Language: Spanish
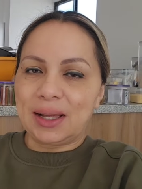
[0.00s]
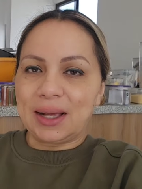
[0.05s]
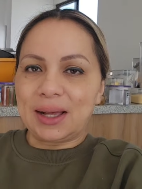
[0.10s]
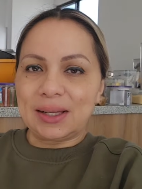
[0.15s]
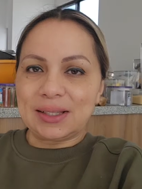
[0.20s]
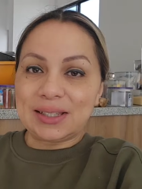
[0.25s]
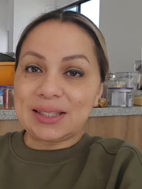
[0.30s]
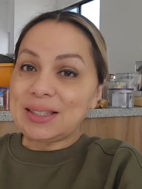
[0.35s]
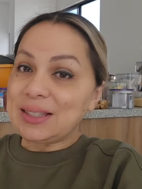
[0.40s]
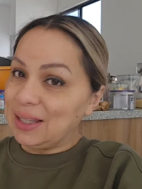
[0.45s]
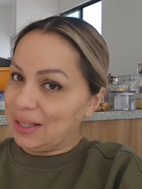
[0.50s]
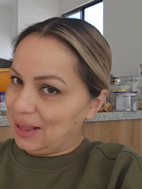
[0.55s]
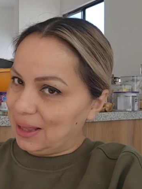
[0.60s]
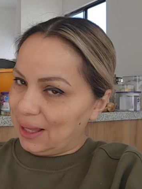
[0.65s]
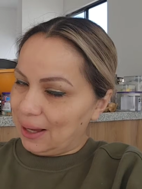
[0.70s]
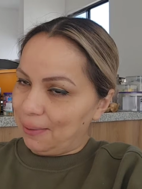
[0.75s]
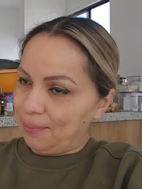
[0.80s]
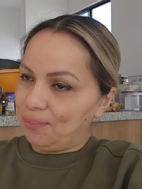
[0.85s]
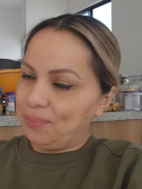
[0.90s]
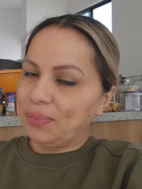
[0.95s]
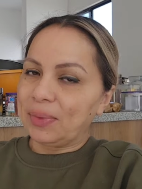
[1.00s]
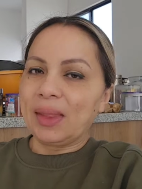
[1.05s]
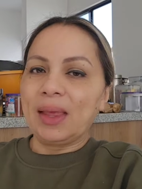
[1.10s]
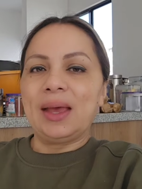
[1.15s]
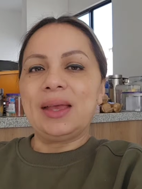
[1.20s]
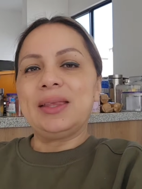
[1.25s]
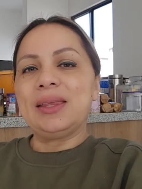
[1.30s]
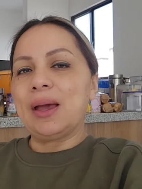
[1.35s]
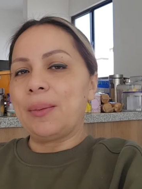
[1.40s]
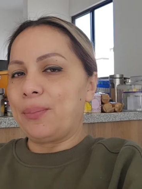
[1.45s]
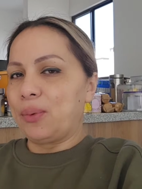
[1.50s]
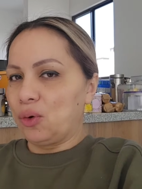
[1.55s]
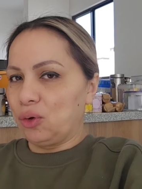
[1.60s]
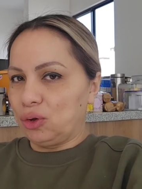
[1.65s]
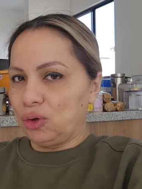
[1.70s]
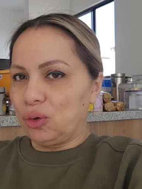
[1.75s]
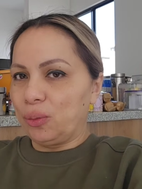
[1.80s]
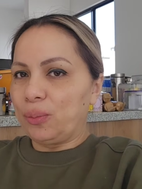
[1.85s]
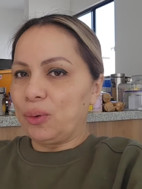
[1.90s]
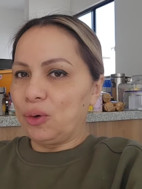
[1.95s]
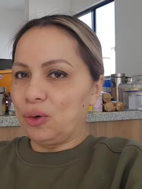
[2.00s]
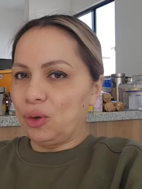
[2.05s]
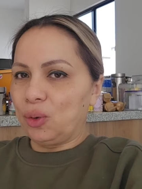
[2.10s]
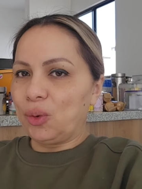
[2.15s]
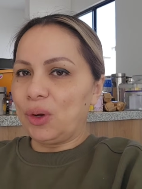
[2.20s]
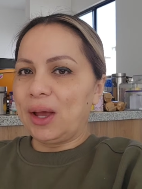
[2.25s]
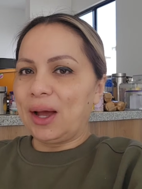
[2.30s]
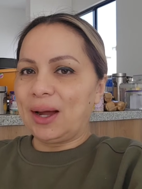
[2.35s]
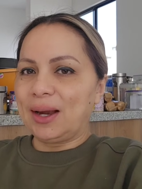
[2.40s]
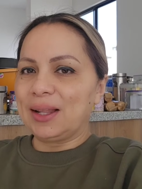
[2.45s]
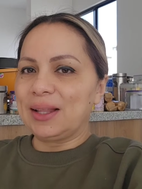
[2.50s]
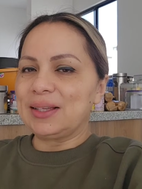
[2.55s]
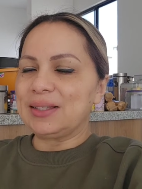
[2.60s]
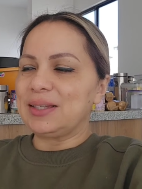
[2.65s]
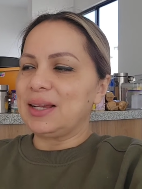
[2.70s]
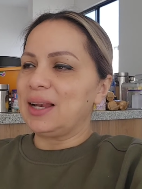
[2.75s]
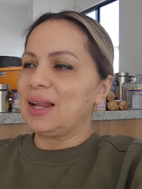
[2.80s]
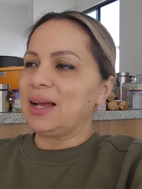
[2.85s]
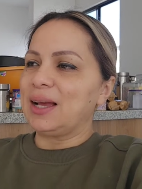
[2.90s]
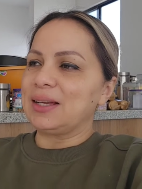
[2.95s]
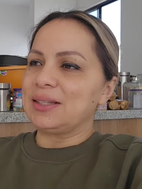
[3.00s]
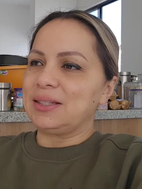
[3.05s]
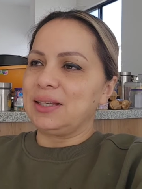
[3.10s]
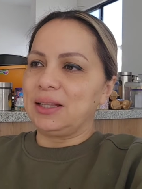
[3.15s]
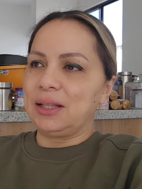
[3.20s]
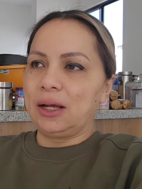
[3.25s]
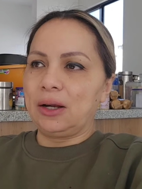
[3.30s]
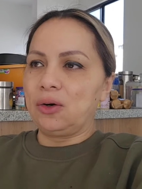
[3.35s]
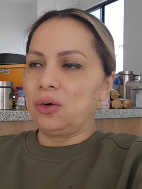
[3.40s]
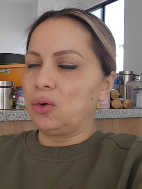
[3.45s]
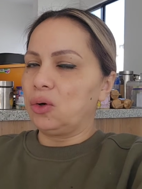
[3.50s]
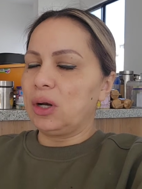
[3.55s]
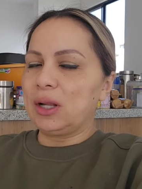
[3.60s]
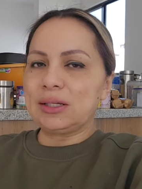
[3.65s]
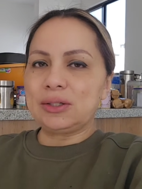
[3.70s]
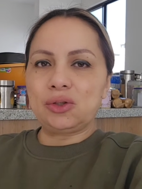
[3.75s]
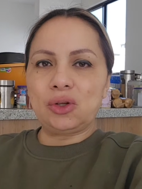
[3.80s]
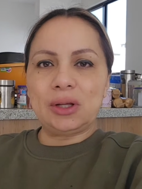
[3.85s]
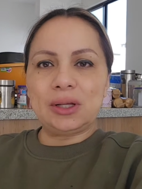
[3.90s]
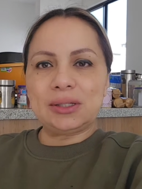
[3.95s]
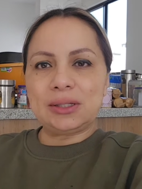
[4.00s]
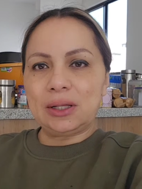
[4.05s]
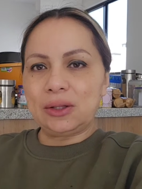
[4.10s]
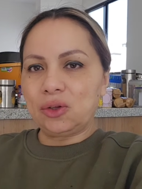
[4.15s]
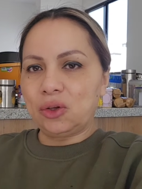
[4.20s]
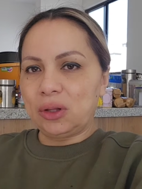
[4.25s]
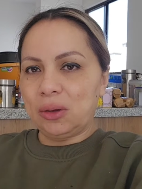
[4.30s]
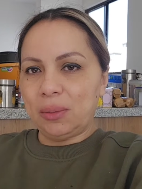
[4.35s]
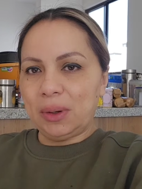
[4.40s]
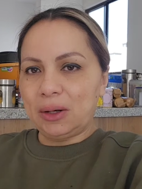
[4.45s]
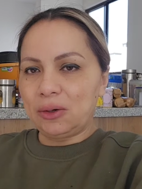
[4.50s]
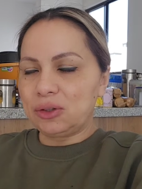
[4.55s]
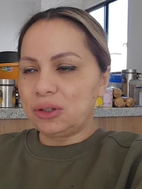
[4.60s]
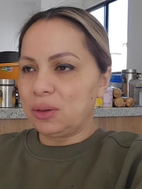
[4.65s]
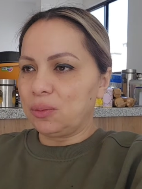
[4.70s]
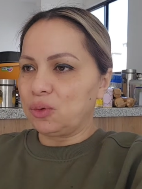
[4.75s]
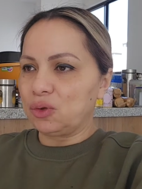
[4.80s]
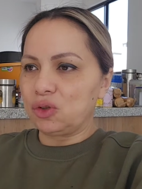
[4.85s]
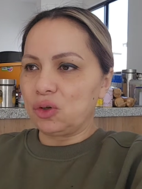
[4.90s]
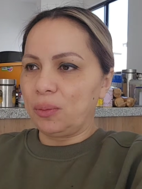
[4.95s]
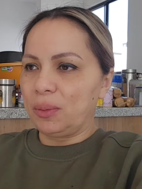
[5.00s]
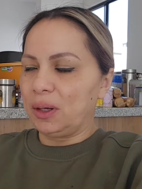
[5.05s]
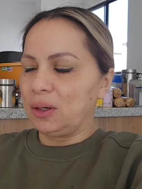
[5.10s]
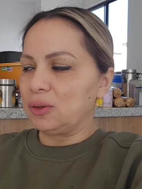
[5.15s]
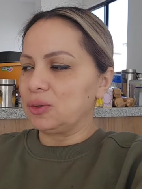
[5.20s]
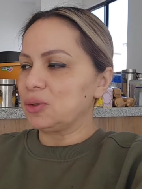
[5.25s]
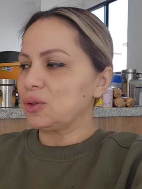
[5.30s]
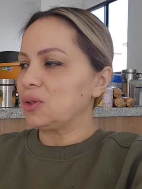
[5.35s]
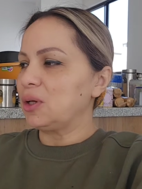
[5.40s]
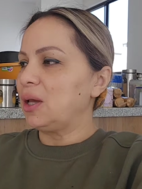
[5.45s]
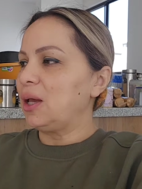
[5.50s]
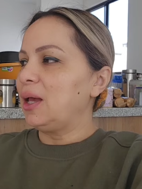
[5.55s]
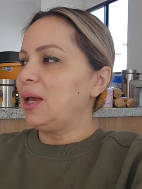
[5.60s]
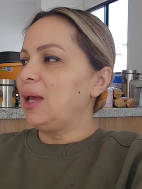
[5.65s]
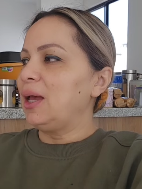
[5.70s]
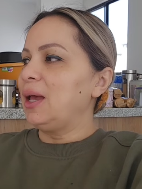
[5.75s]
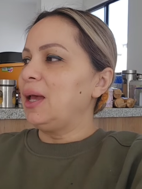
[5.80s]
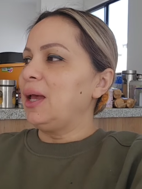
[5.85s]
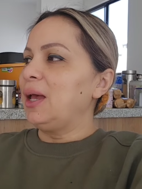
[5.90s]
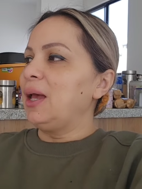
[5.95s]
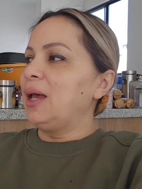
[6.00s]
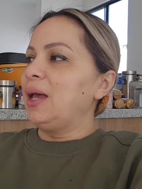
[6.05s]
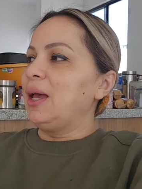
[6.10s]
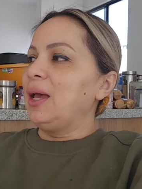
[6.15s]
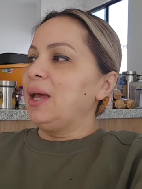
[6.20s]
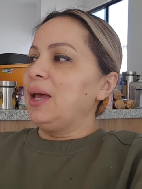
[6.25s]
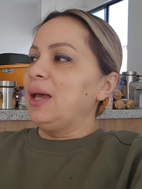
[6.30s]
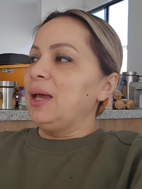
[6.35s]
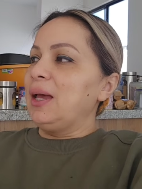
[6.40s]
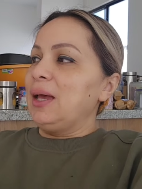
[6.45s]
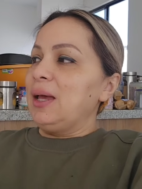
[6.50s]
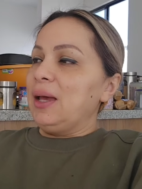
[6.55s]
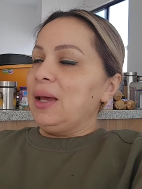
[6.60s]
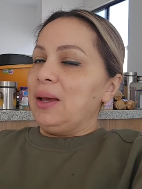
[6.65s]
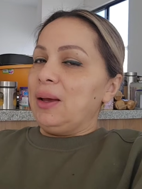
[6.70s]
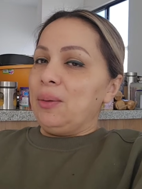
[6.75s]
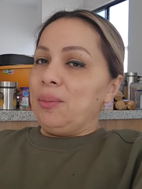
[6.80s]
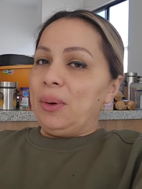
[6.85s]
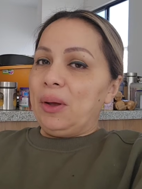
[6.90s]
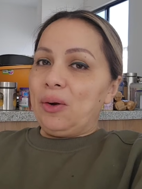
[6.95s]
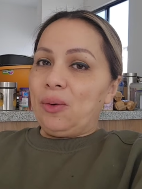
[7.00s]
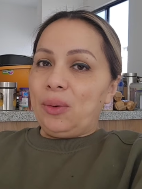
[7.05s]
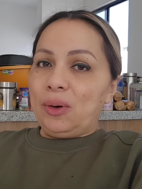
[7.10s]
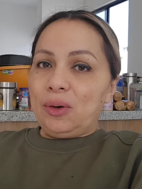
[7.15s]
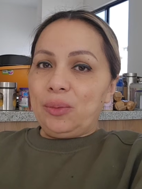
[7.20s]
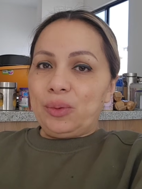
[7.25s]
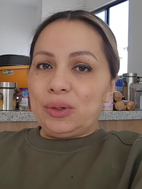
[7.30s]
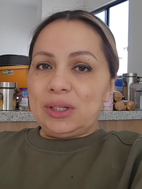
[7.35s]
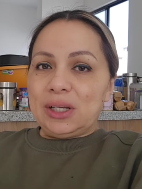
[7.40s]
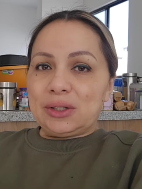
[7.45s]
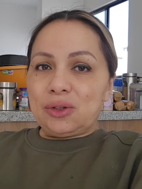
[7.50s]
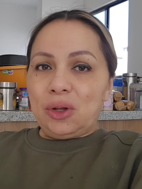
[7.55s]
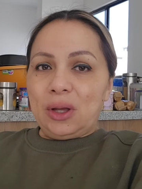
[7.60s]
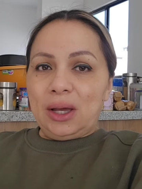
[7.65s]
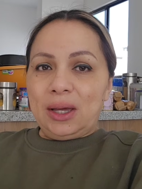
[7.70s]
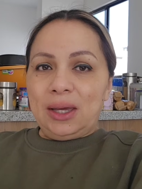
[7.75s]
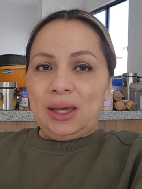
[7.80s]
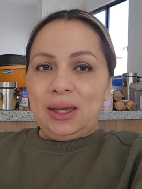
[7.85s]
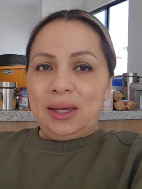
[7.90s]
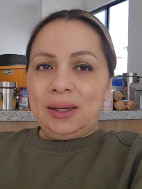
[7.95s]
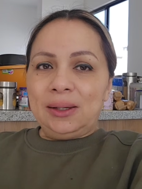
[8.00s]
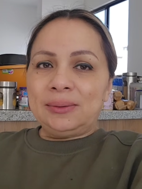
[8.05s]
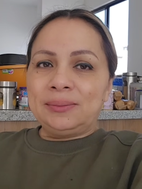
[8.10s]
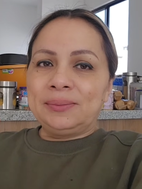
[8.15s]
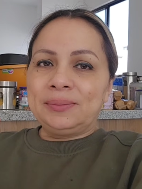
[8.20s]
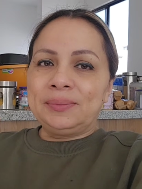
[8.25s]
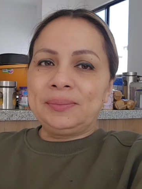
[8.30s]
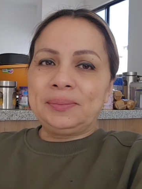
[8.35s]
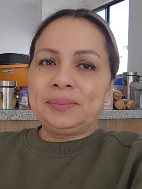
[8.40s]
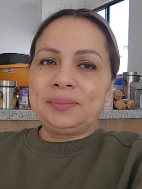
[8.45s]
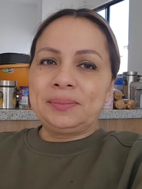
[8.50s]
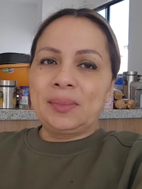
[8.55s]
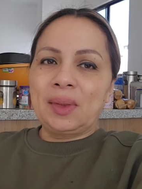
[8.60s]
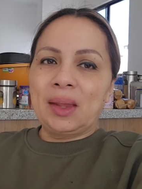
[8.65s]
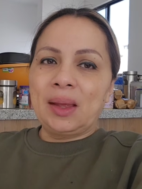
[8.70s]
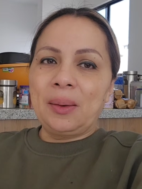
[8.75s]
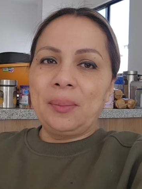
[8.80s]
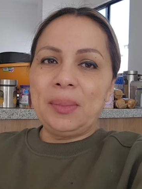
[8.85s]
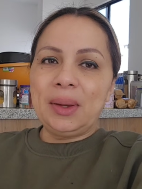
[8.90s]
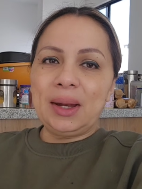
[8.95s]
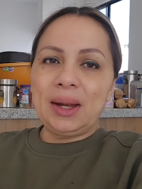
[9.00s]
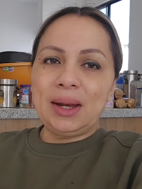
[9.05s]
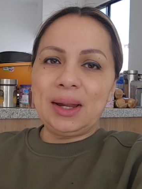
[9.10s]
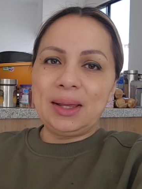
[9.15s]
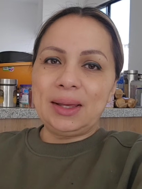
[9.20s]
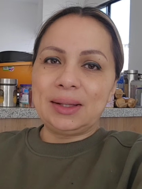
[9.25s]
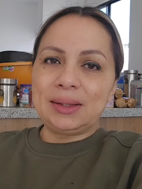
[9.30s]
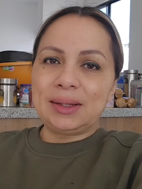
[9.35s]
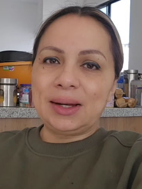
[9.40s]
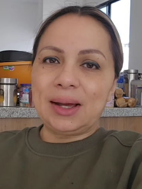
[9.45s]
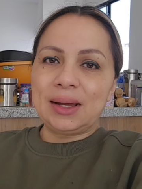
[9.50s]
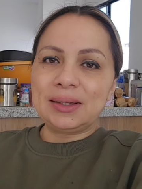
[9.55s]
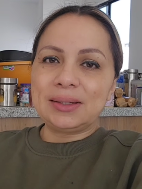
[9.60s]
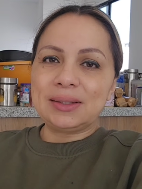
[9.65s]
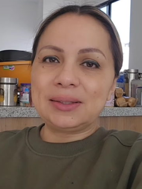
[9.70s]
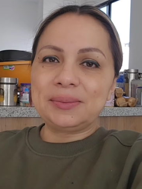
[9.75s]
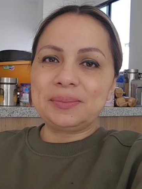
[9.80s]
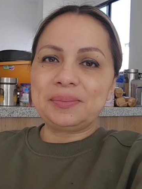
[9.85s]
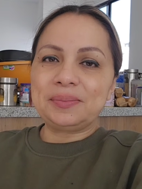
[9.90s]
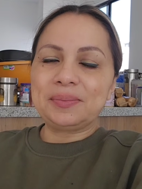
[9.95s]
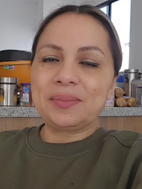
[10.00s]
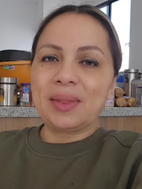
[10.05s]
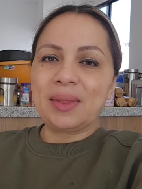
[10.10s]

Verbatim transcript: esta casita. Ya pronto, pronto voy a dejar de decirle casita, no la estoy haciendo de menos ni mucho menos. Pero bueno, pues ya estoy aquí, miren ahí atrás,